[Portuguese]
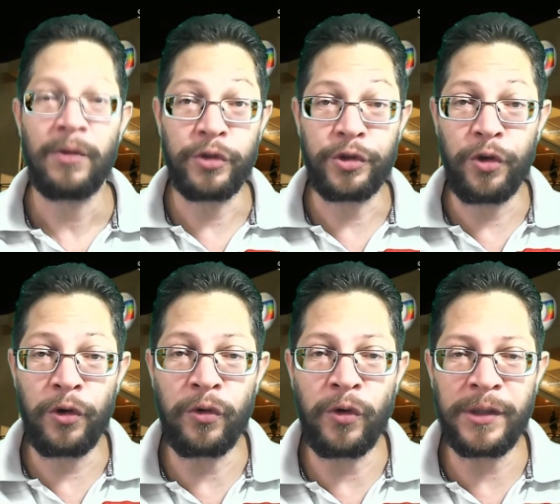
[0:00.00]
O
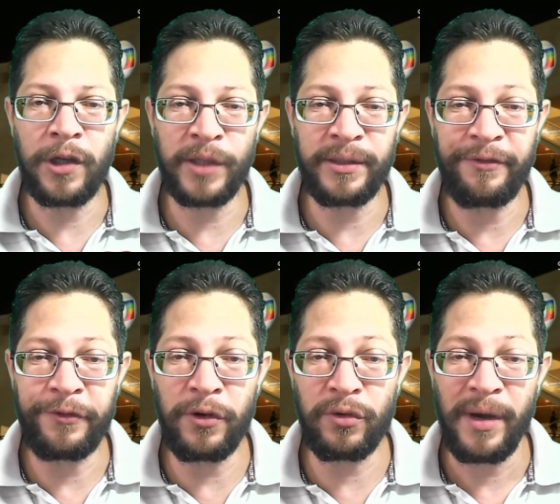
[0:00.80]
jogo contra o
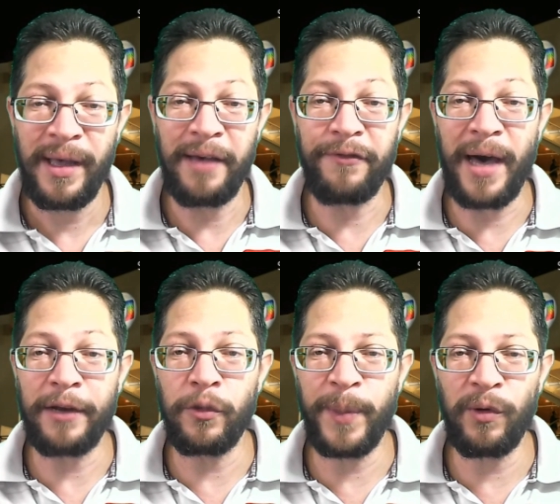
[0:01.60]
Botafogo é
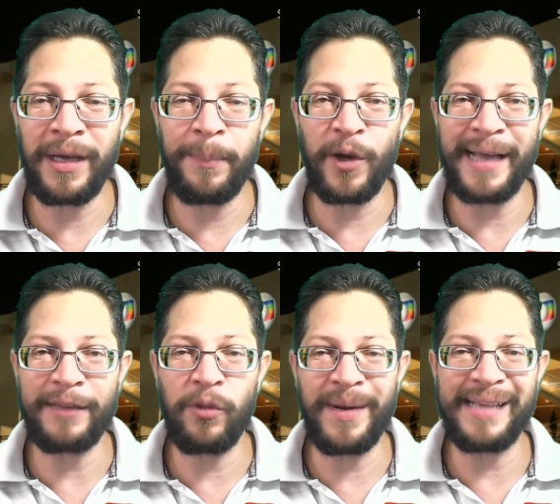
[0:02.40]
válido pelo
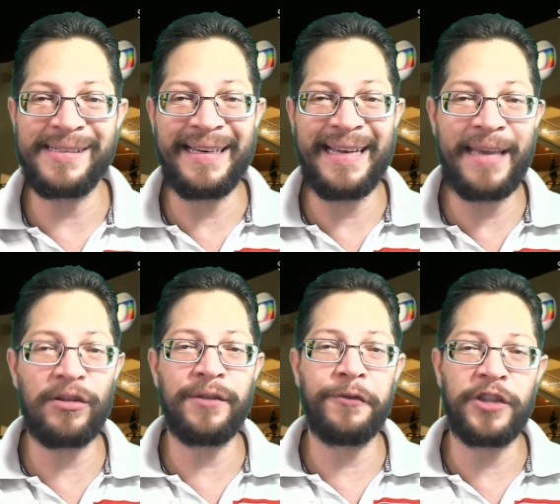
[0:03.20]
Campeonato
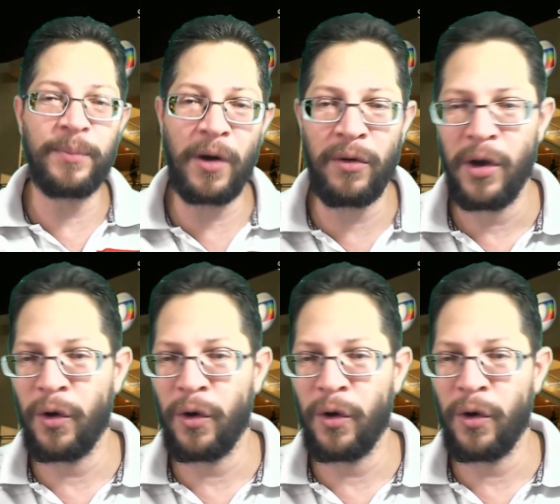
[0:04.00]
Brasileiro de Futebol,